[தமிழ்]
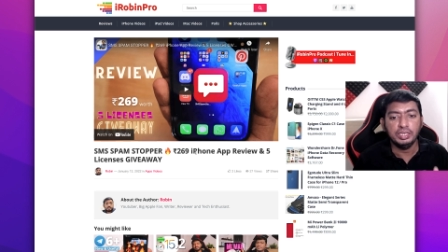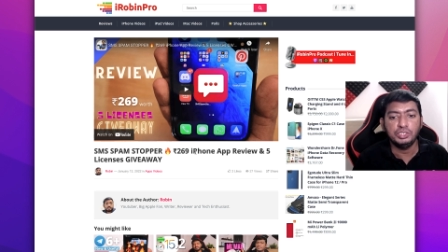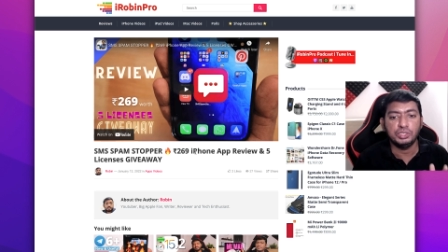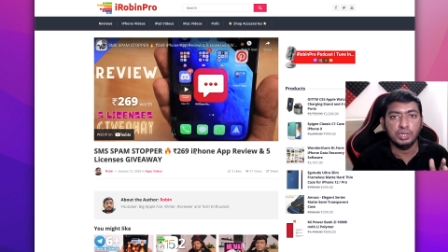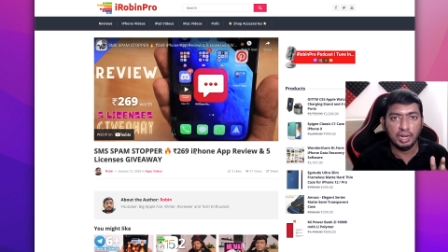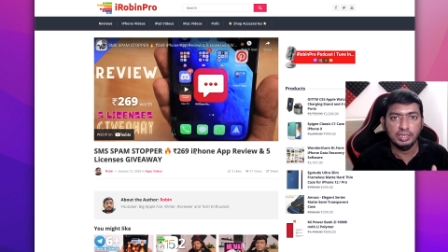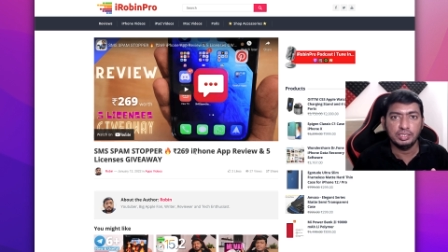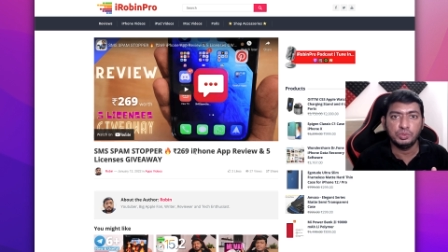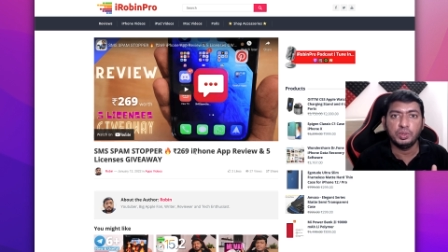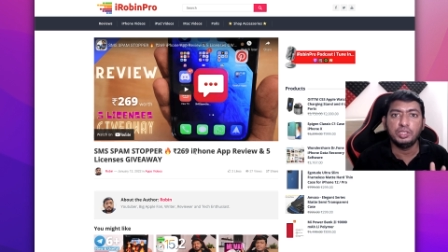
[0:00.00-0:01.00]
ஈச்
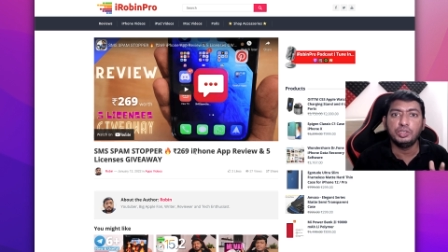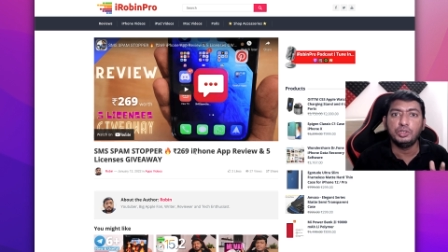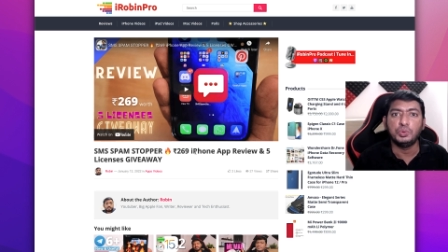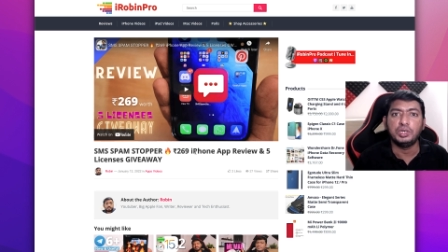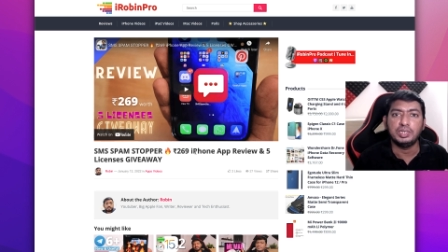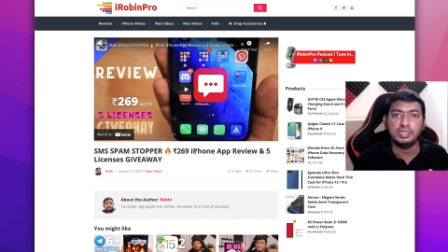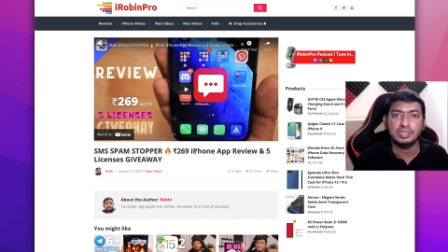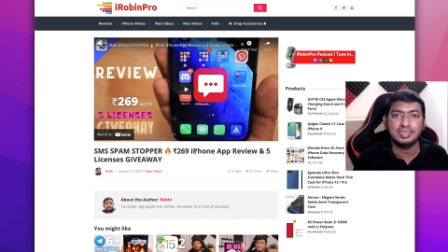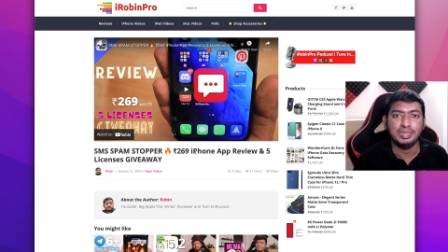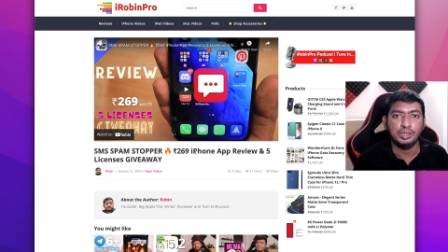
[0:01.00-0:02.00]
லைசன்ஸ் வந்து டூ ஹண்ட்ரட் அண்ட்
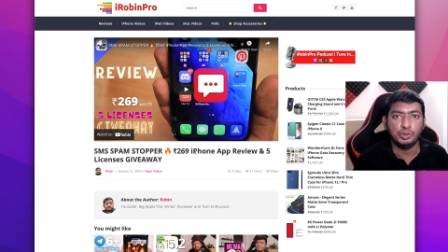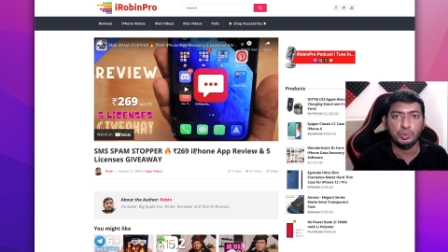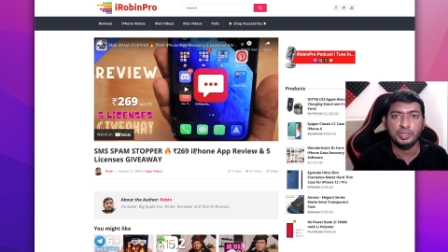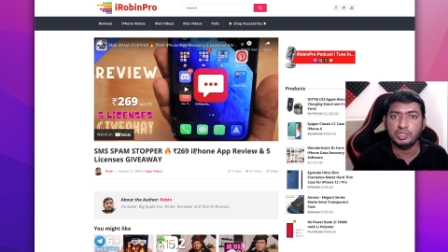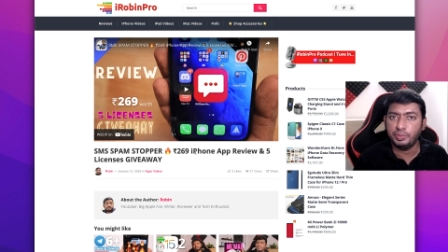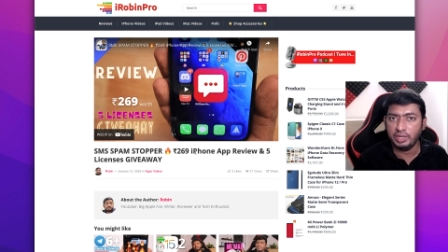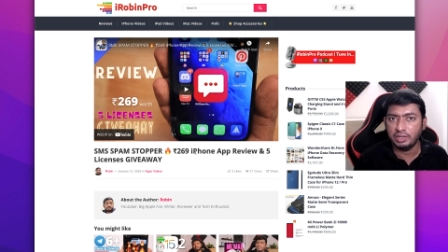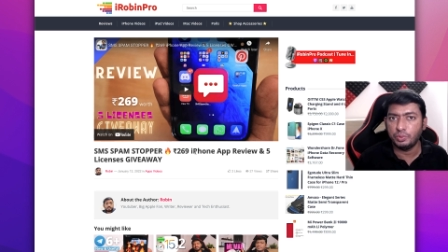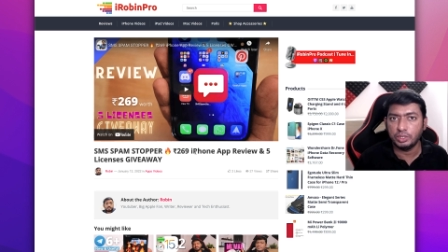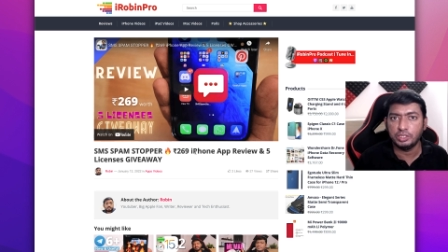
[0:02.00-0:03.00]
சிக்ஸ்டி நைன் ருபீஸ்
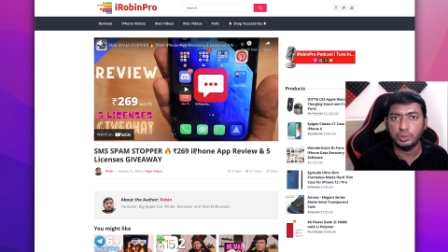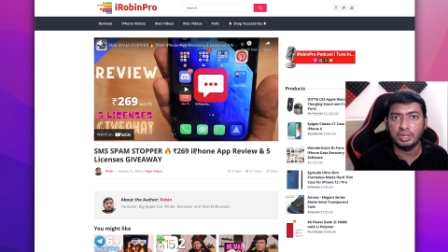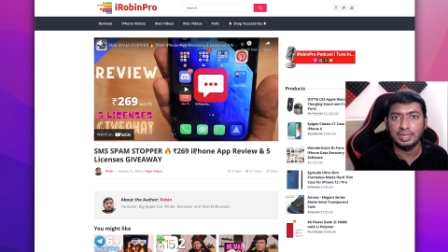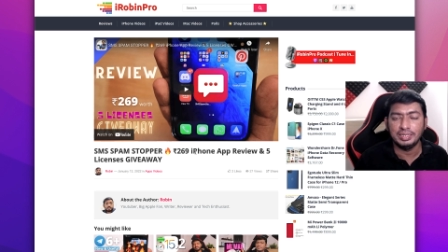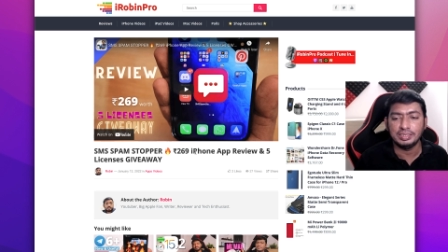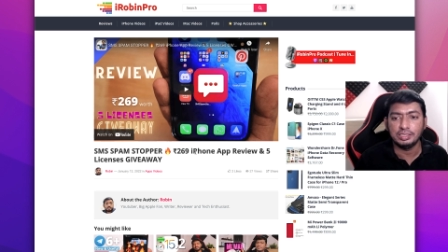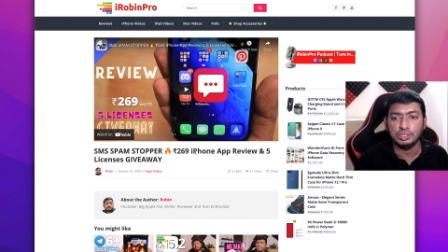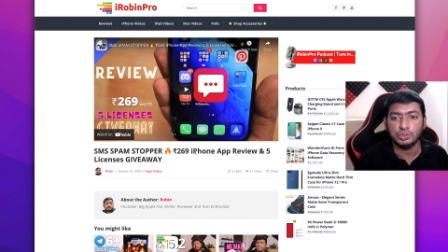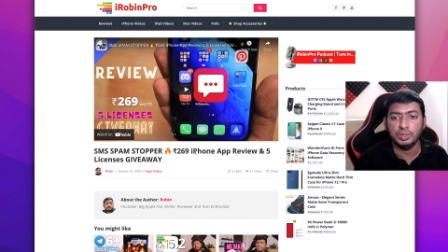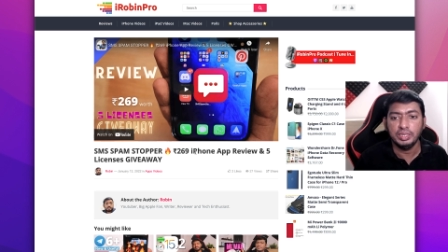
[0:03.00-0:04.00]
அப்படிங்கிற ஒர்த்து உள்ள லைசன்ஸ்
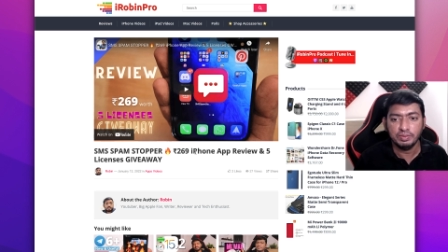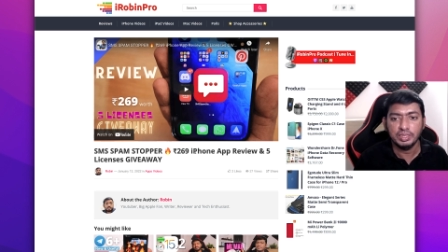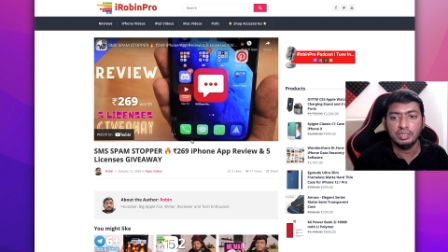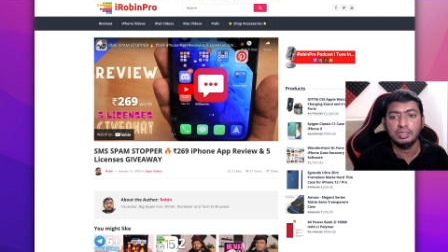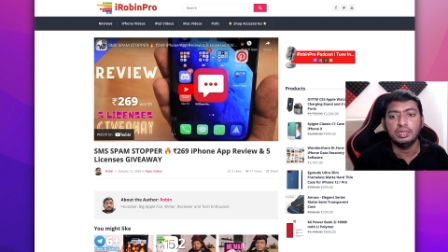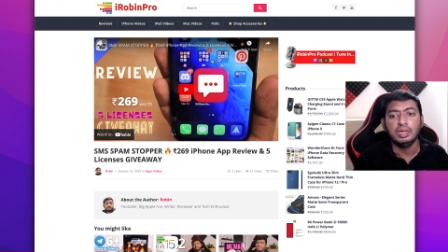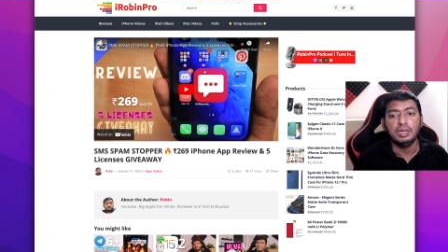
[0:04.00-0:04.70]
ஸோ இது வந்து